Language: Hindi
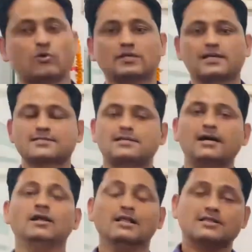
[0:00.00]
फ्लोर तक इसका
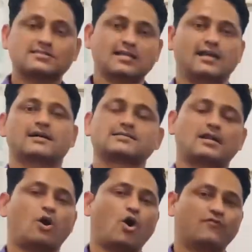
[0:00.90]
सारा का
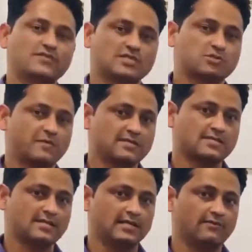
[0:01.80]
सारा ऑफिस
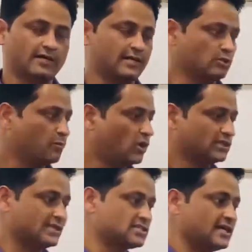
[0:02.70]
स्पेसिस रहने वाले हैं तो
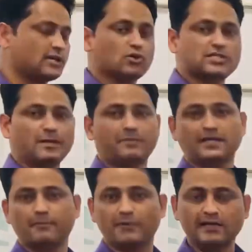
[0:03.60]
बहुत ही अच्छे कॉन्सेप्ट पे
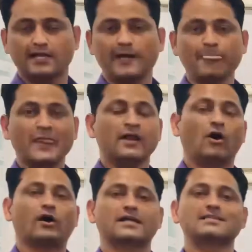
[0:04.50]
ये बन रहा है
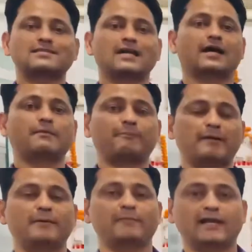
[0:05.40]
और इसकी अगर मैं
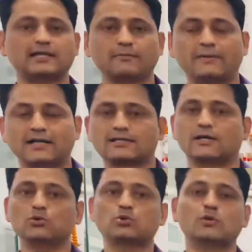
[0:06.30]
पेमेंट प्लान की बात
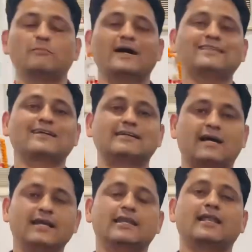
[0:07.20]
करूं तो मात्र
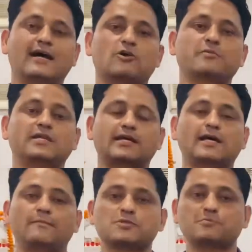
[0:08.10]
ढाई लाख रुपए देके
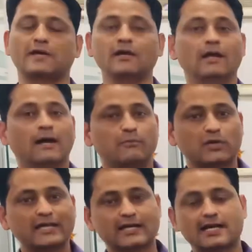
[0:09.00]
आप इसमें
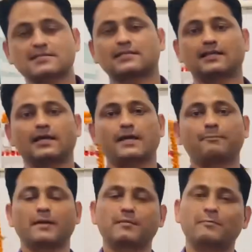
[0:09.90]
बुकिंग करा सकते हैं
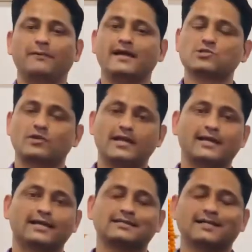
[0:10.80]
पेमेंट प्लान जो
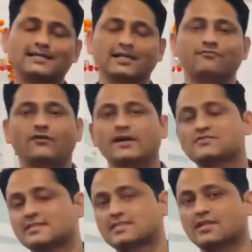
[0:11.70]
रहेगा थर्टी फाइव
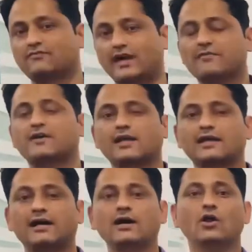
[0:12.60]
सिक्सटी फाइव का
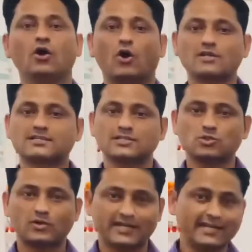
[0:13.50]
रहेगा और इसका
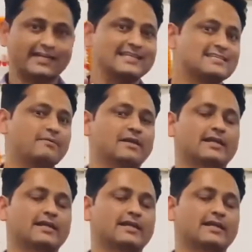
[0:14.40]
जो रेट रीजनेबल